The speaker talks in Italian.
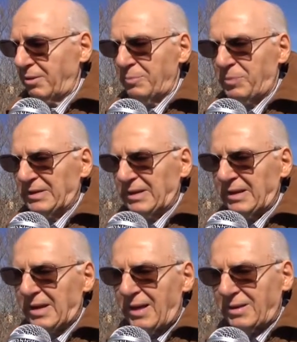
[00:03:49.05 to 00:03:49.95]

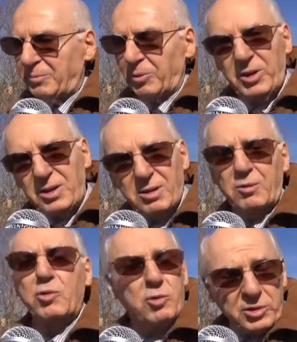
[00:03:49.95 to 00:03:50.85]
rappresentante politico,
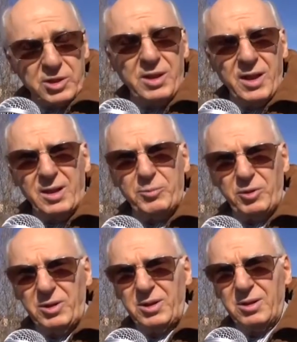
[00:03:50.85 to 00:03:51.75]
un consigliere
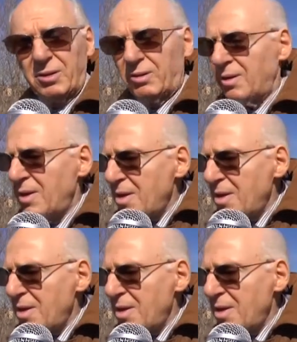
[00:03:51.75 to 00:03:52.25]
politico,